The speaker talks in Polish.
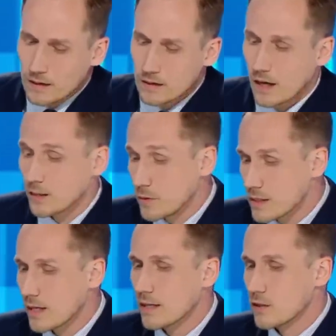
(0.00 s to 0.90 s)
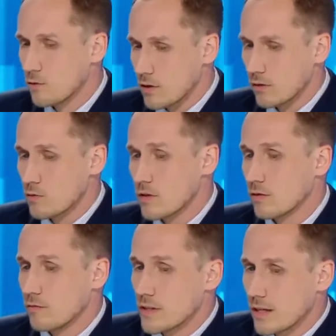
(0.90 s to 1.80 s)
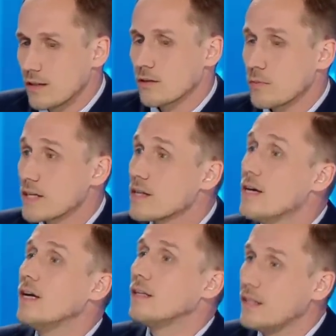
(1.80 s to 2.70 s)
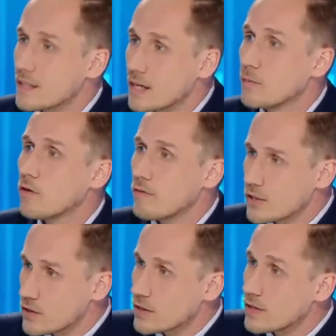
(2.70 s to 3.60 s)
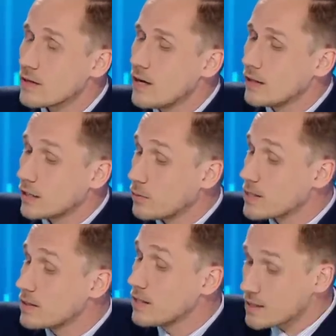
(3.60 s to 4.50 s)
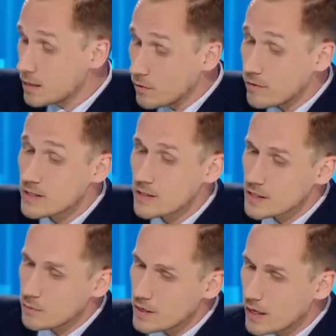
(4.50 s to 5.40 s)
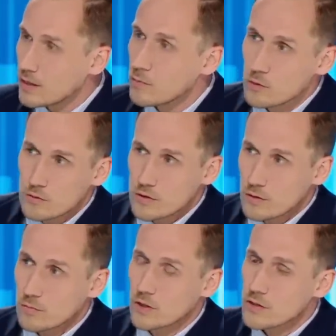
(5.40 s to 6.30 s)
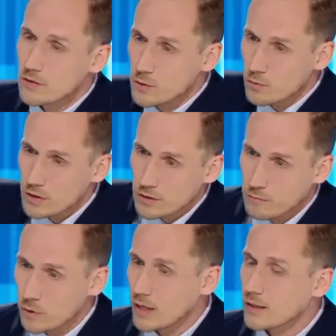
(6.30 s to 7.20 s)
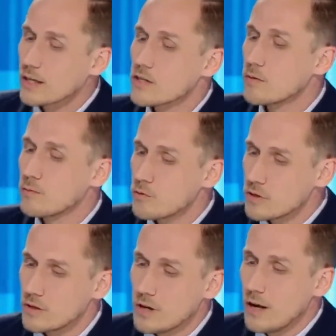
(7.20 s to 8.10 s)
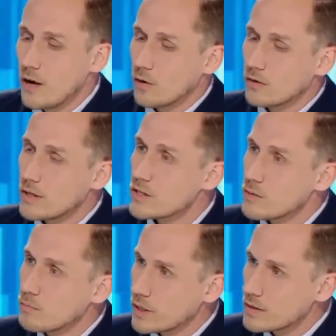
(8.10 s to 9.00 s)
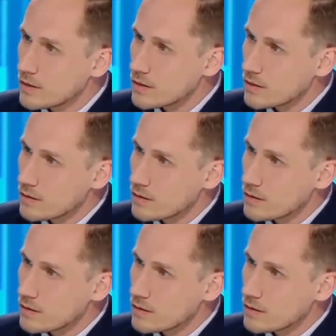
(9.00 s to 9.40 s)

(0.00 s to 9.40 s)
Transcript: E, administracją, ochroną środowiska, natomiast, Na nie, zajmować się, natomiast nie zajmować się zabieraniem ludziom 1000 złotych w podatkach, żeby później oddać im 500